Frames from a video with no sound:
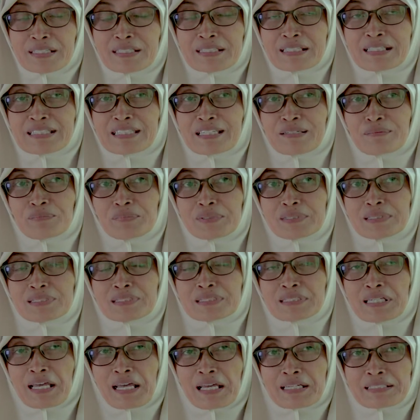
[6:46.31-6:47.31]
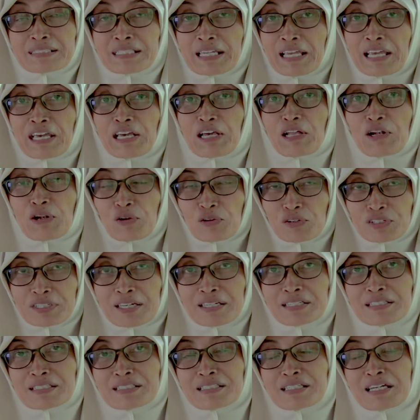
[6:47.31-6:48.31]
dan kita bisa say hello
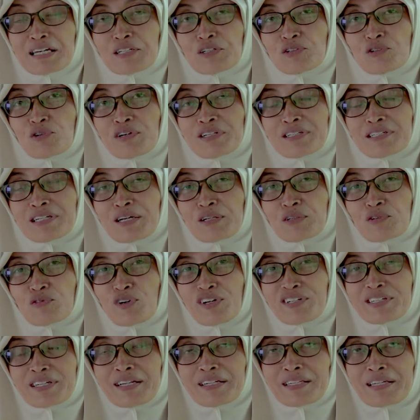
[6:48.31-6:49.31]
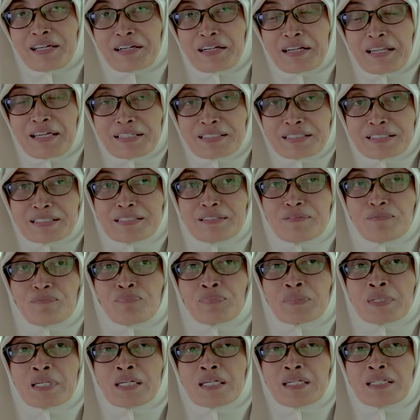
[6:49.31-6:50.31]
ya dengan keluarga-keluarga yang lain
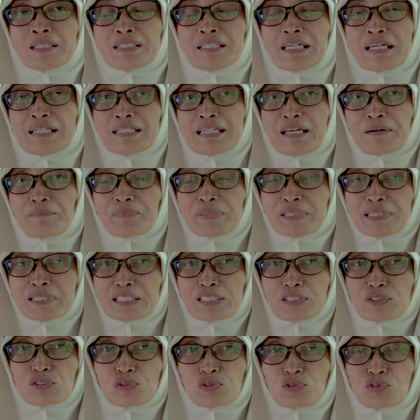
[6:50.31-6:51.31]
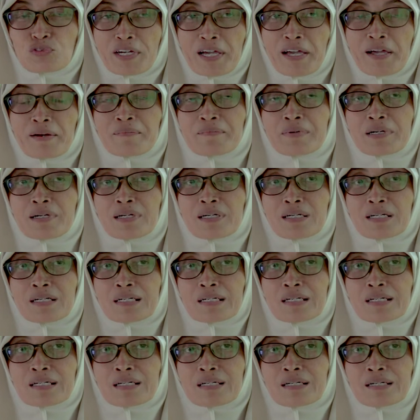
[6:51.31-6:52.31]
dan yang penting juga
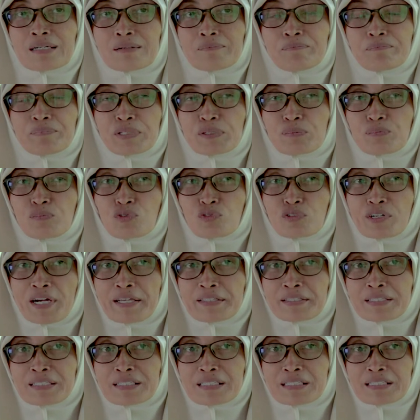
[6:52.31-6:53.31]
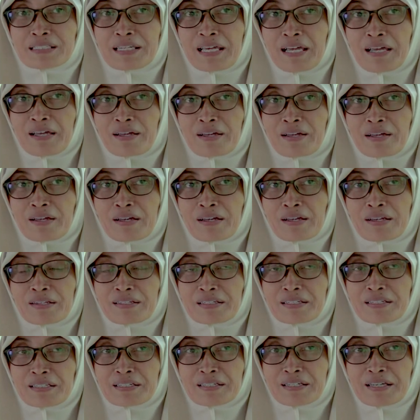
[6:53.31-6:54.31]
e, berbuka tidak
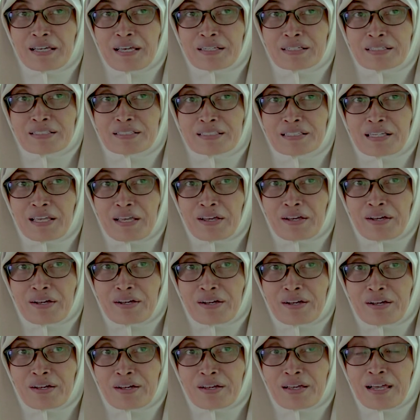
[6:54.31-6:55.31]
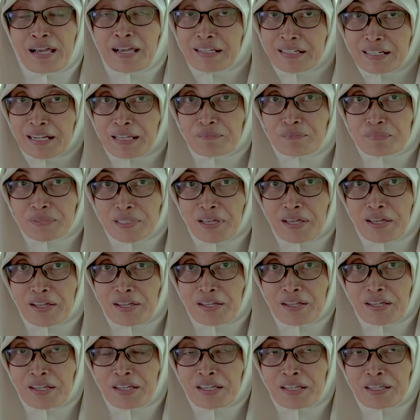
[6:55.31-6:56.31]
dengan yang haram ya
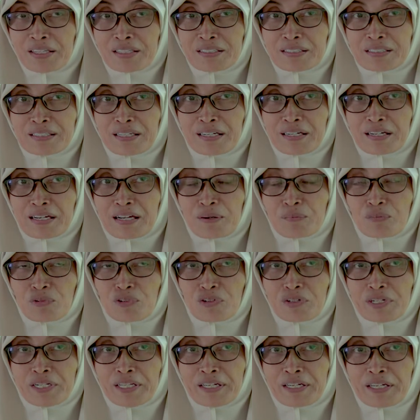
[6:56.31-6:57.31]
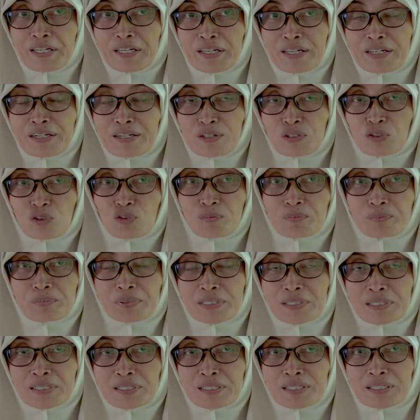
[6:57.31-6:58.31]
yang nggak boleh
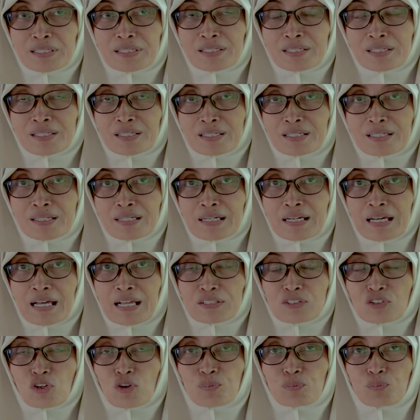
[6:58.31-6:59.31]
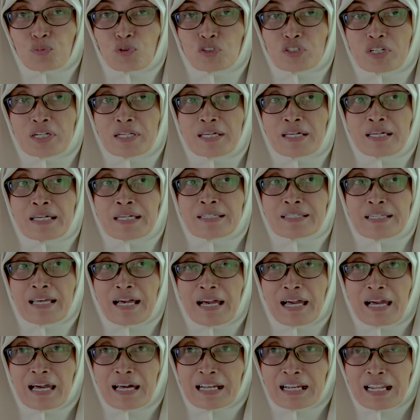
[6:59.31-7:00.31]
ngerumpi ataupun
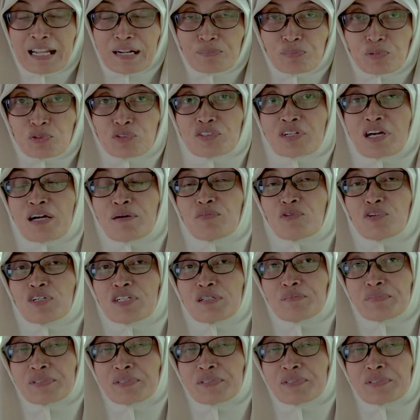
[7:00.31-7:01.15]
yang halal pun nggak boleh